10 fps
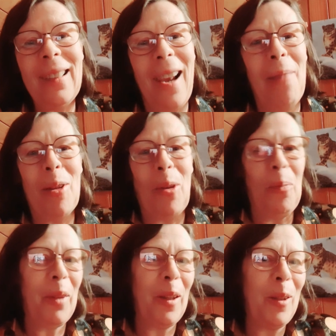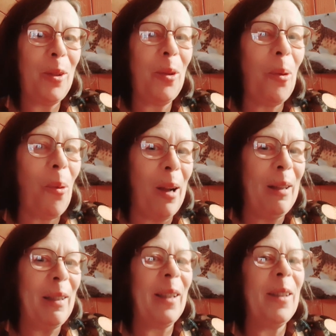la maison. Je crois que
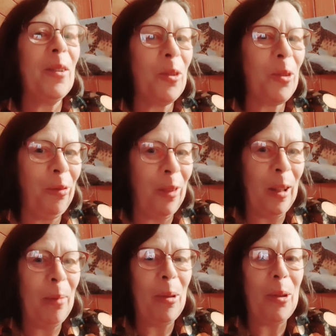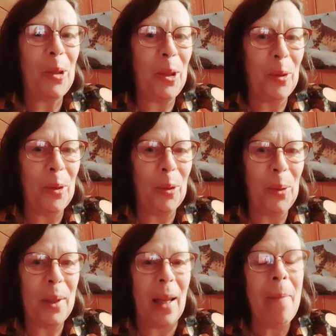c'est dans ce film que j'ai
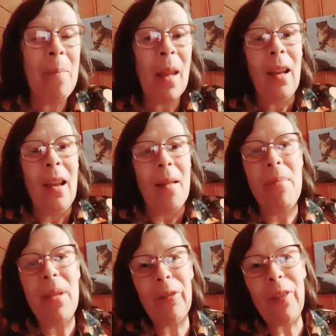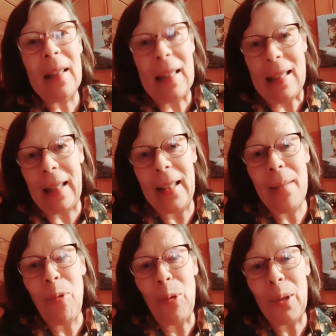entendu ça. Mais enfin, ça
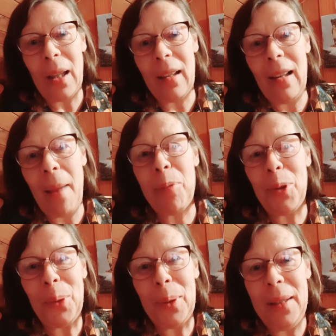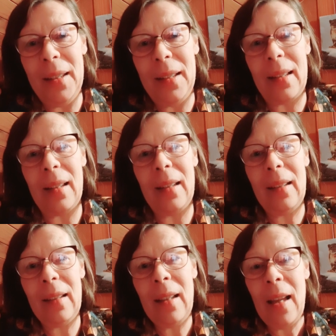démontrait
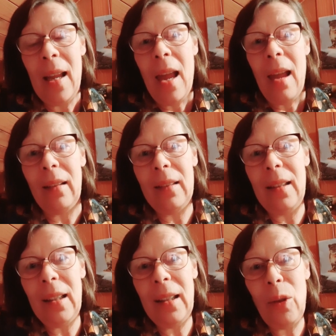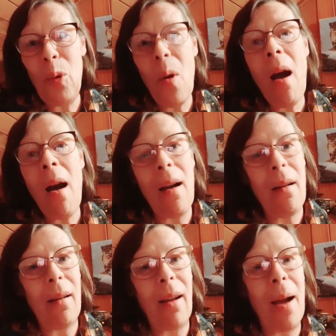l'absurdité des lois
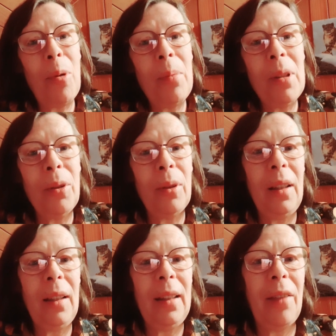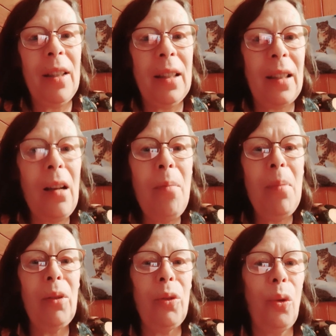à un moment donné, il y avait
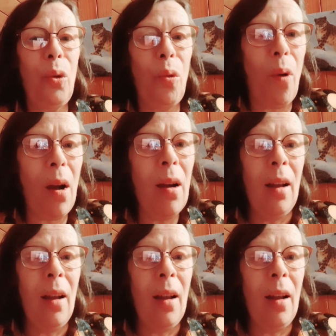tellement de lois.